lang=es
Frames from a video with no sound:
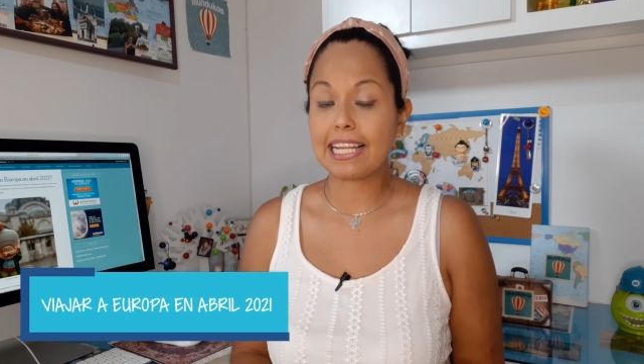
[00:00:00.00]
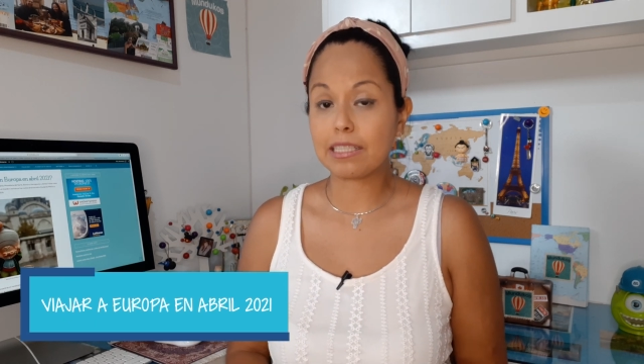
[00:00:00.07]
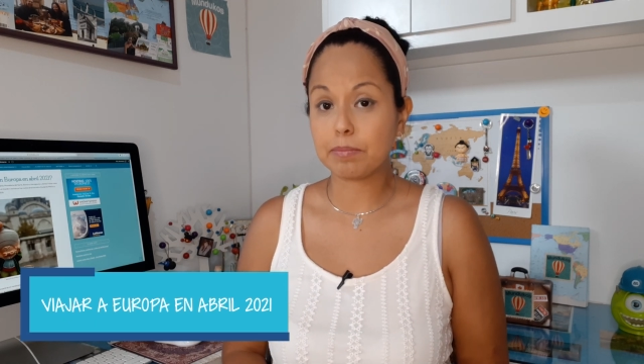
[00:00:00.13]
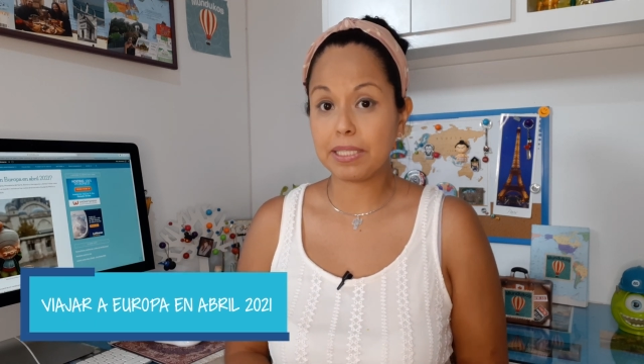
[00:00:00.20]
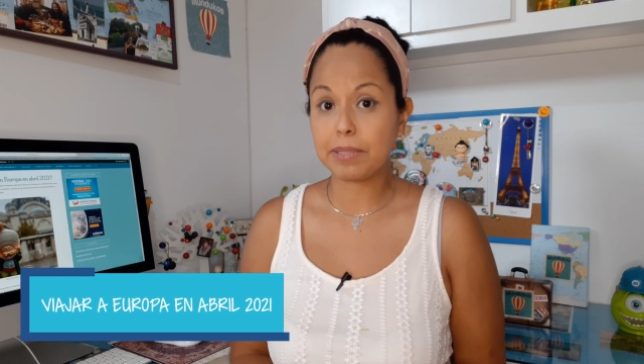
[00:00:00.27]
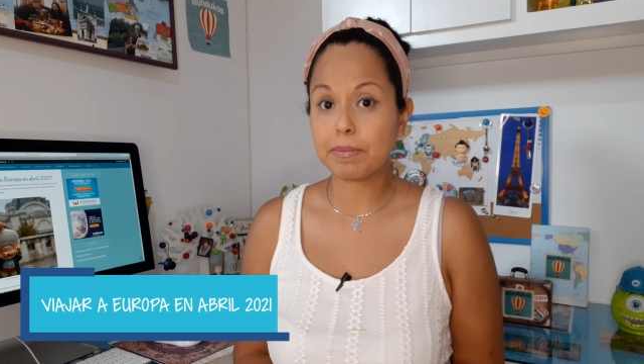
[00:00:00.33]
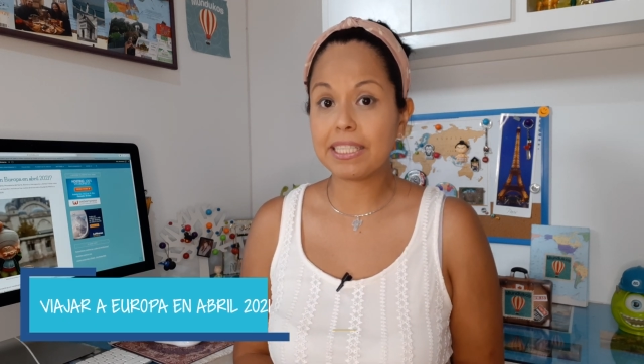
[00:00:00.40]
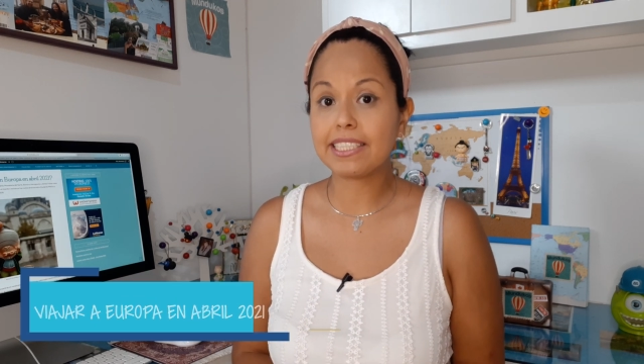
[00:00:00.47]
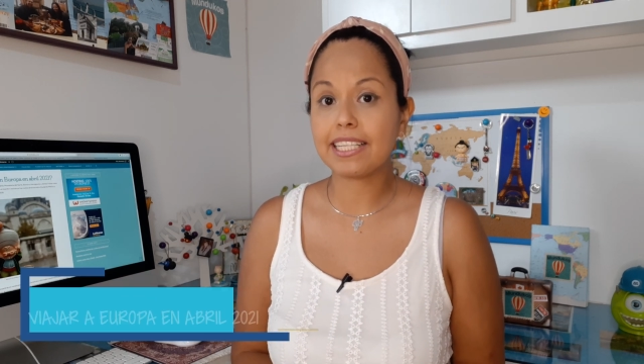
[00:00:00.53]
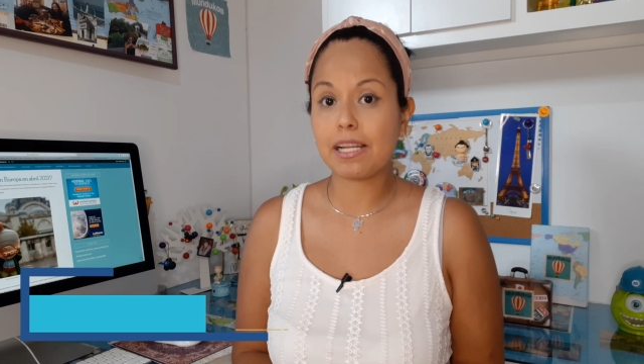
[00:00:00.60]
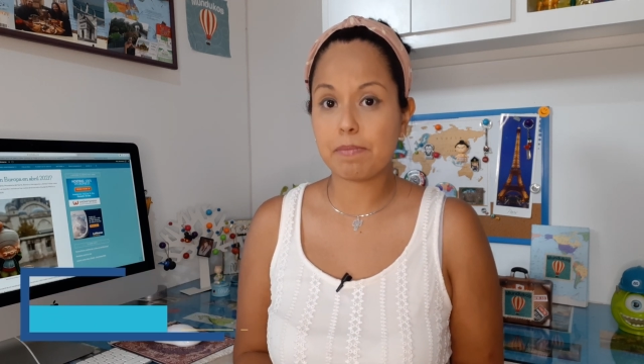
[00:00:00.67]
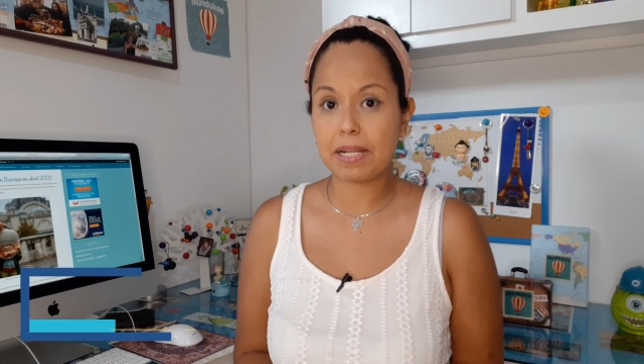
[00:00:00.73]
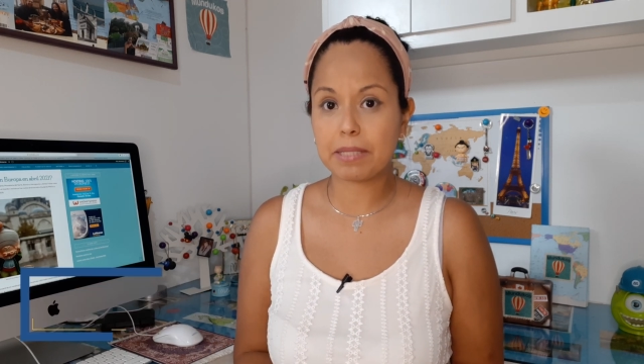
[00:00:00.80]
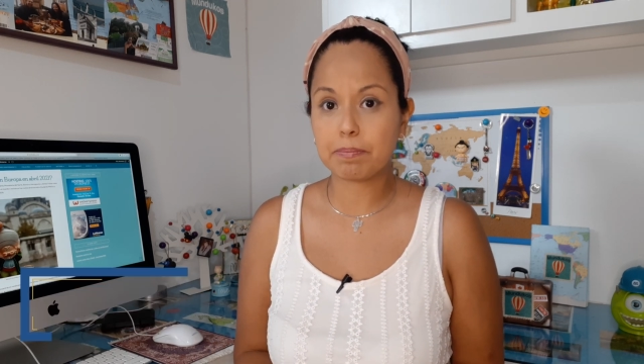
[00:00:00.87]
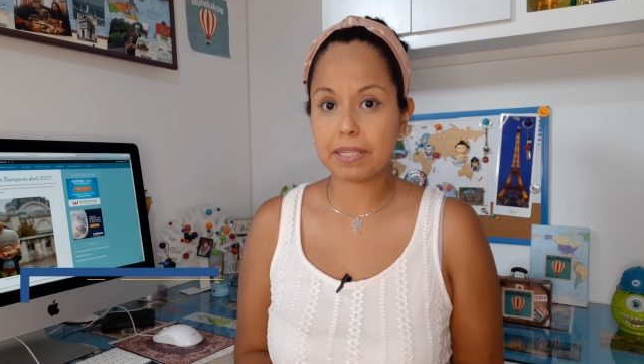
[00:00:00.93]
las mismas
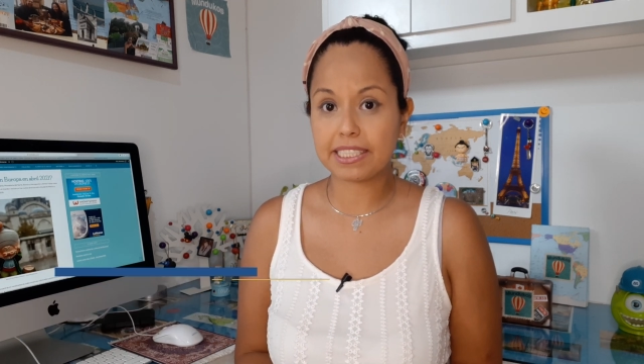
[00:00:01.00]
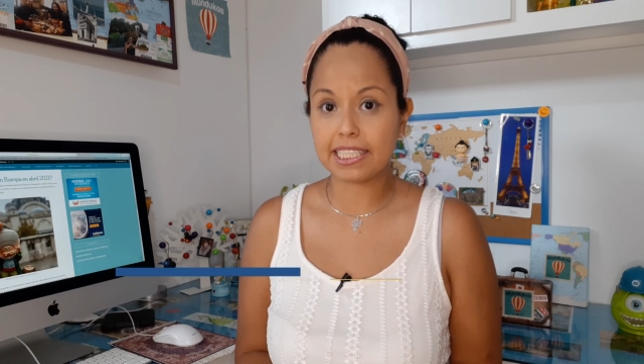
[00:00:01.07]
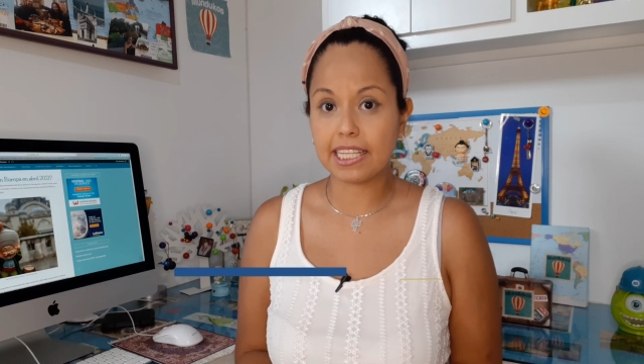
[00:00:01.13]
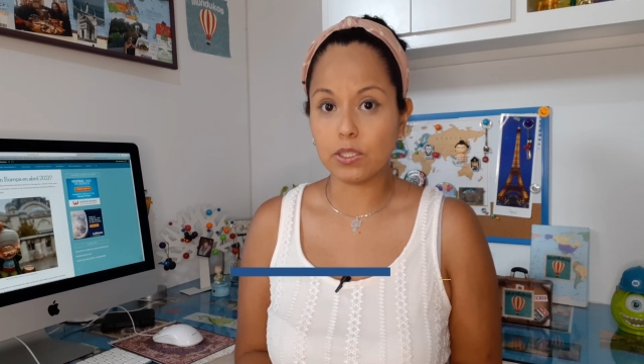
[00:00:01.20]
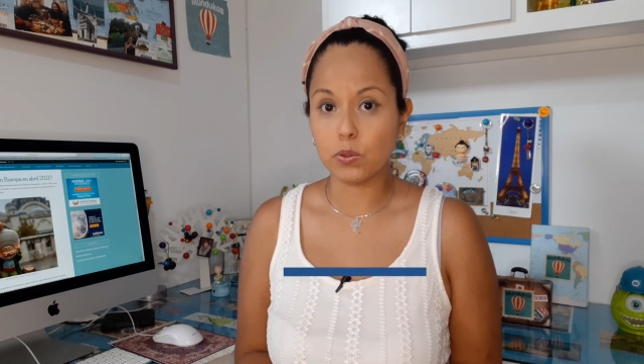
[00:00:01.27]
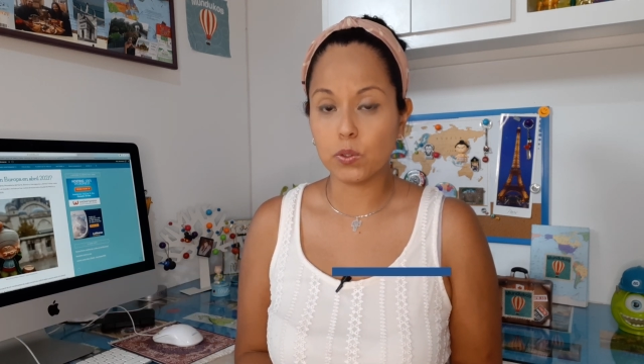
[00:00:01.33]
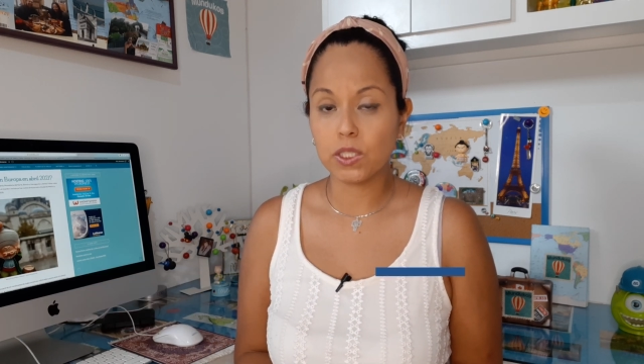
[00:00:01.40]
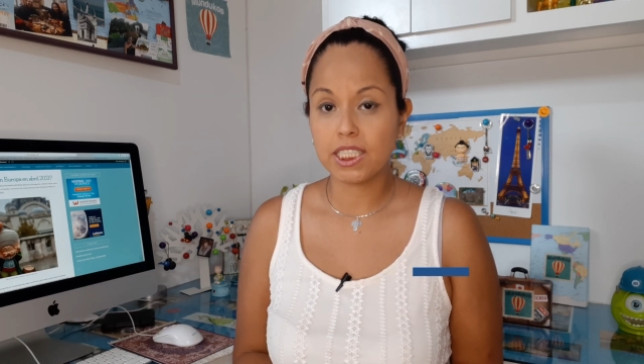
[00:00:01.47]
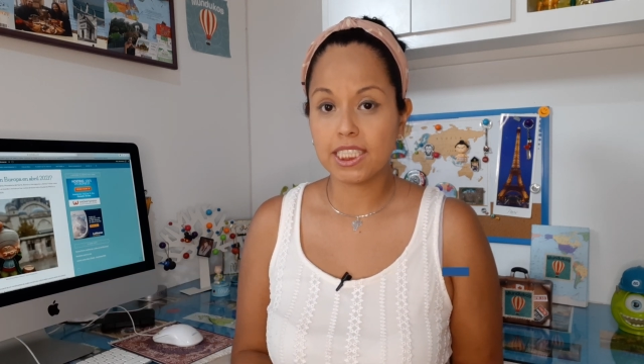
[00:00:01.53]
del mes pasado.